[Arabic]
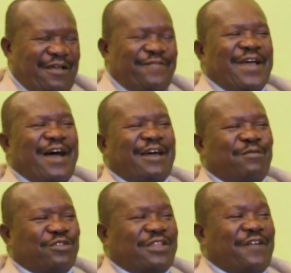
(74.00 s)
في اخر
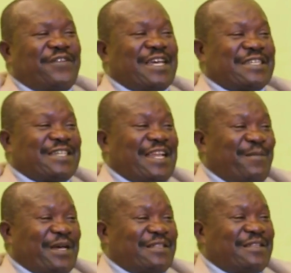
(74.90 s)
منطقه في دار
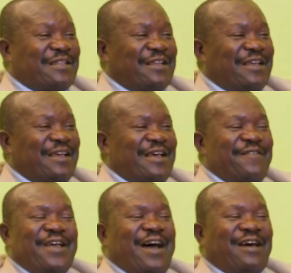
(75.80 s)
السلامات
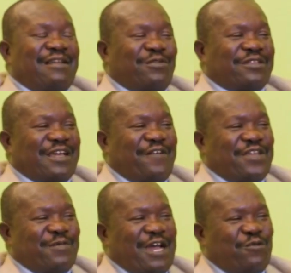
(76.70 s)
في اخر منطقه
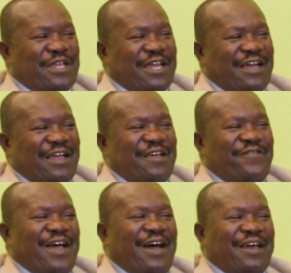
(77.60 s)
في جبل اولياء
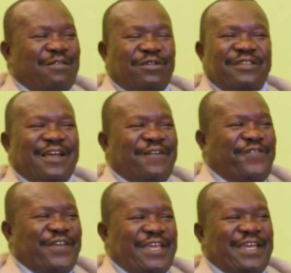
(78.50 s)
في اخر منطقه
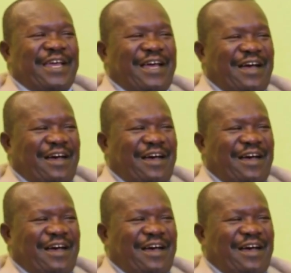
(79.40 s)
في